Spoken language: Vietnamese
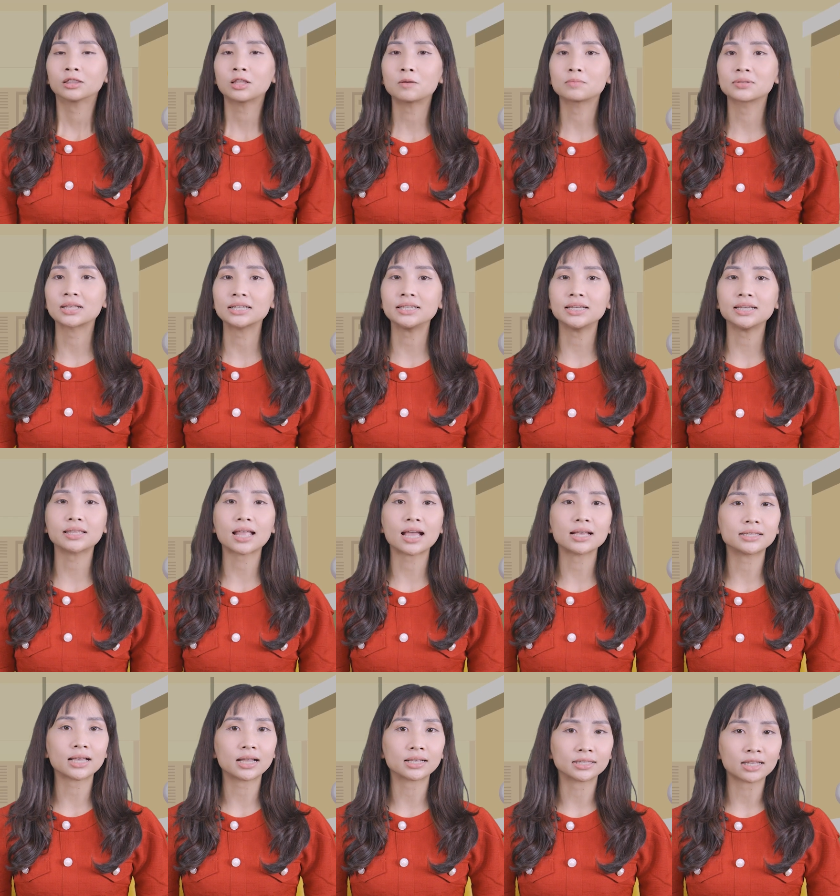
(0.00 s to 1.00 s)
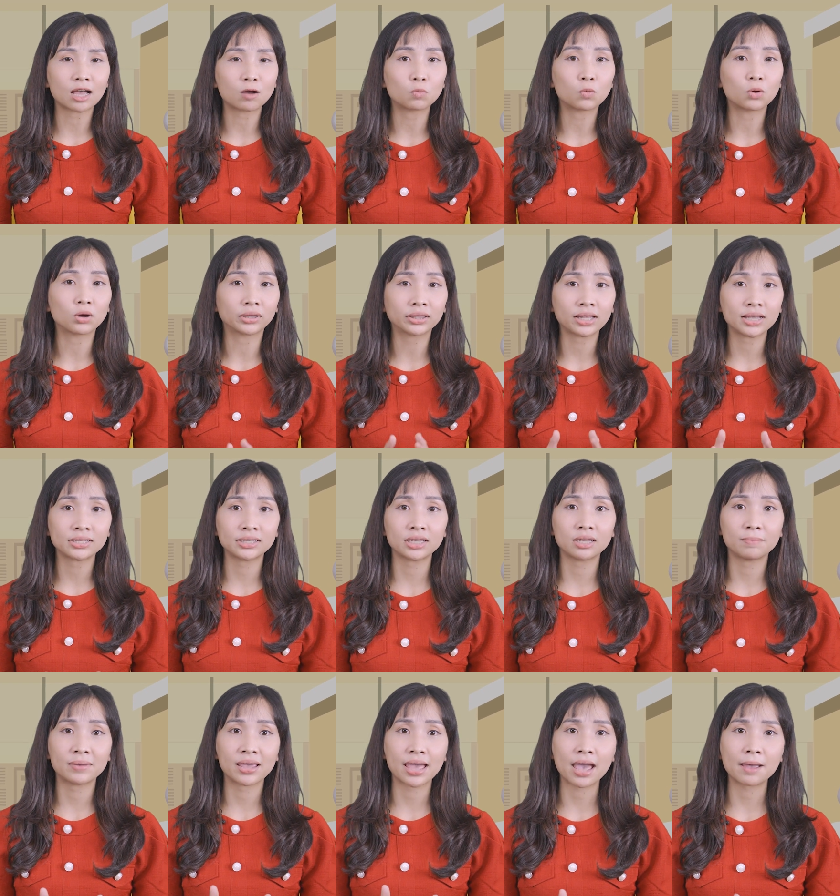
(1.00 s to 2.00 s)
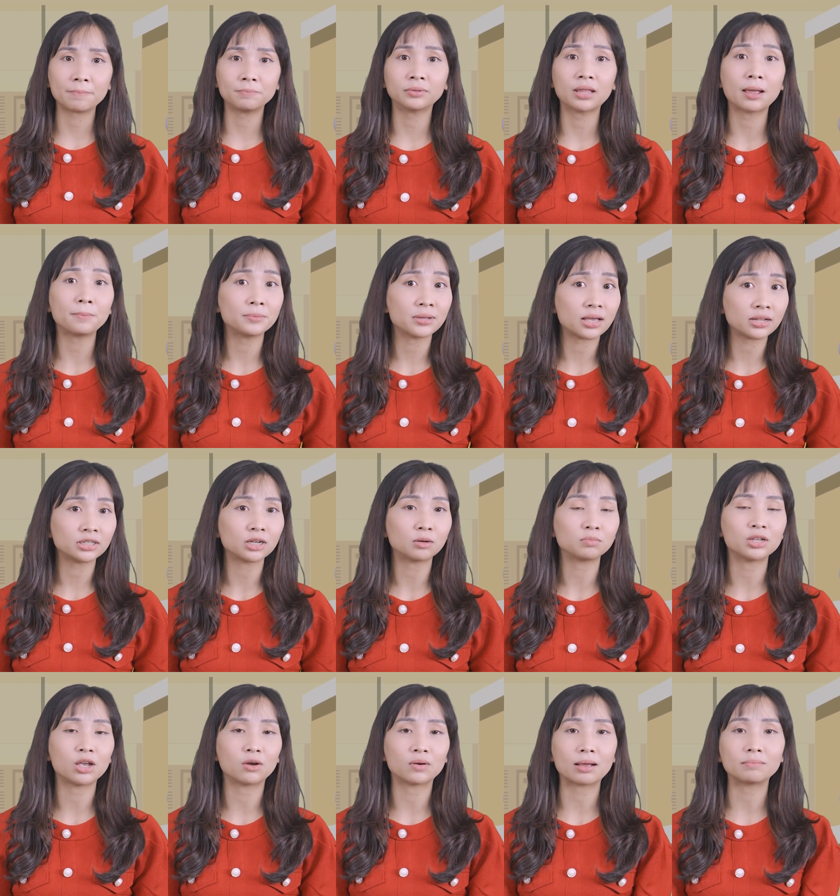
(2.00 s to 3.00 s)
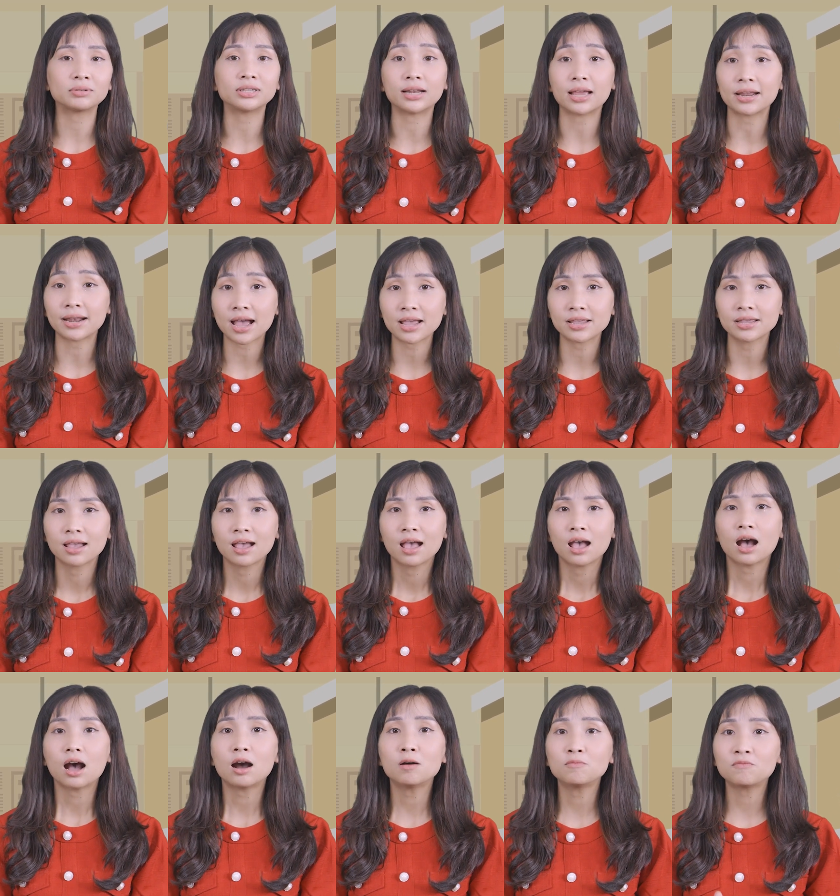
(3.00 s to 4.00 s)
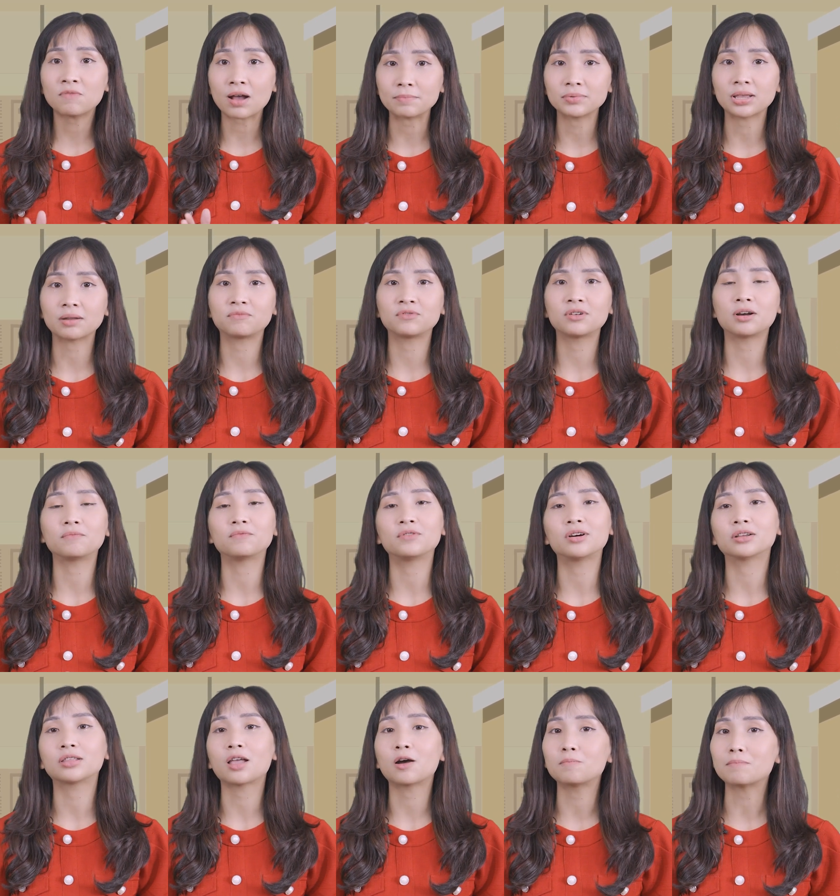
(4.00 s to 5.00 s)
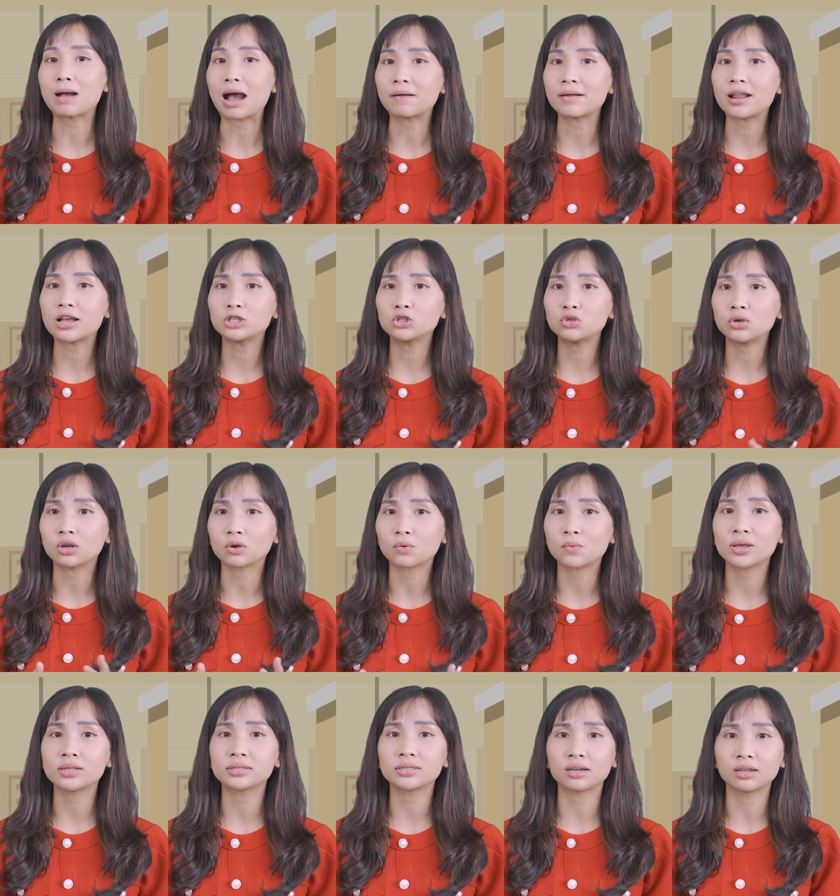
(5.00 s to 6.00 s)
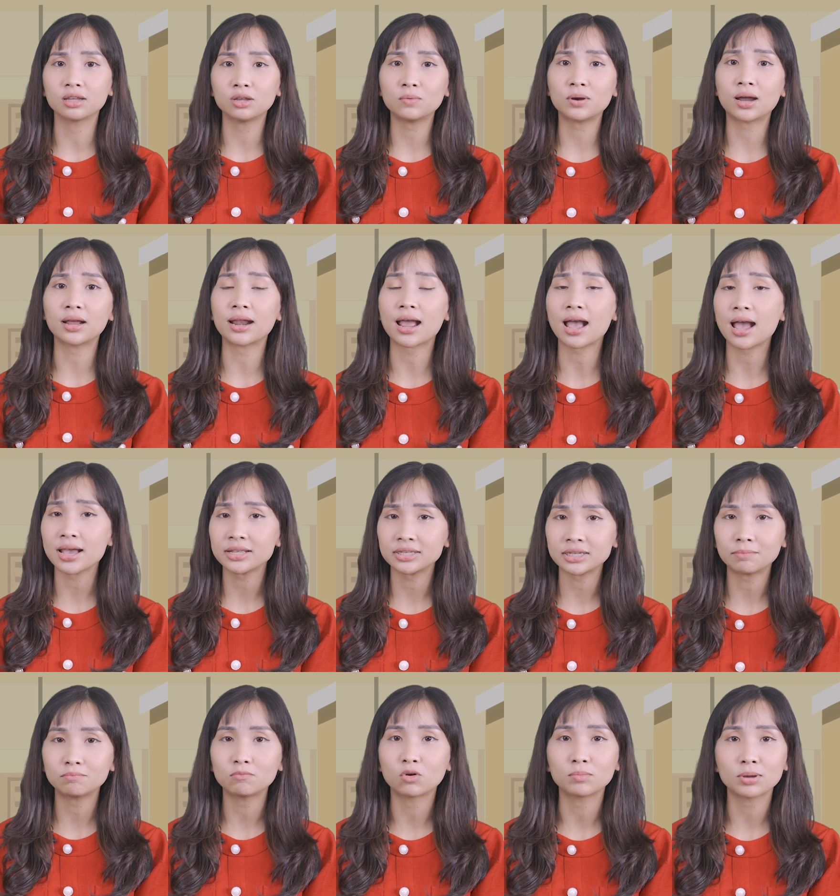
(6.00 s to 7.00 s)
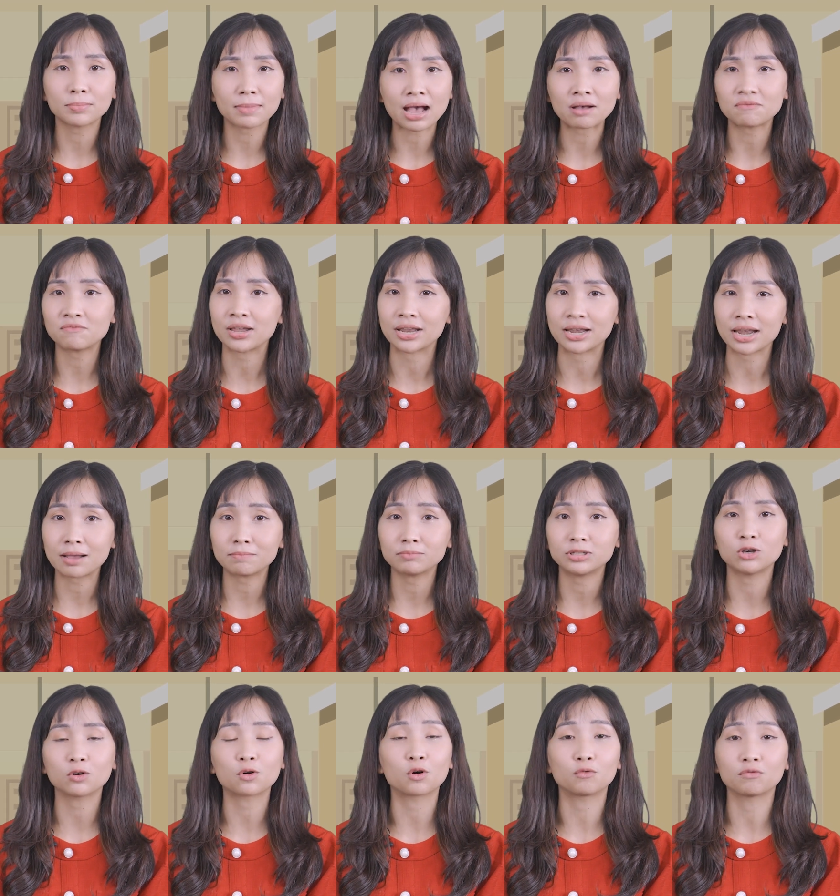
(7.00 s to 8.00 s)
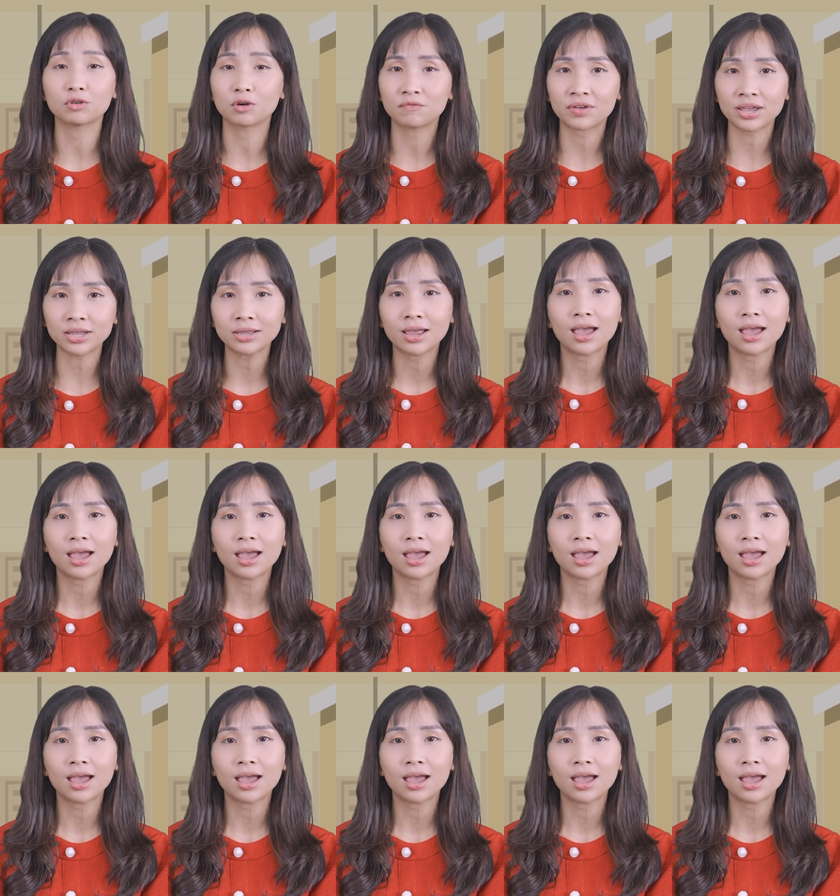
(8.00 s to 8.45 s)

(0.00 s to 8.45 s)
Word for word: Tổng giá trị tài sản dòng của TCBF thấp nhất trong nhiều năm trở lại đây, ông Phạm Nhật Vượng vừa thông báo đã chuyển quyền sở hữu gần 243,5 triệu cổ phiếu VIX.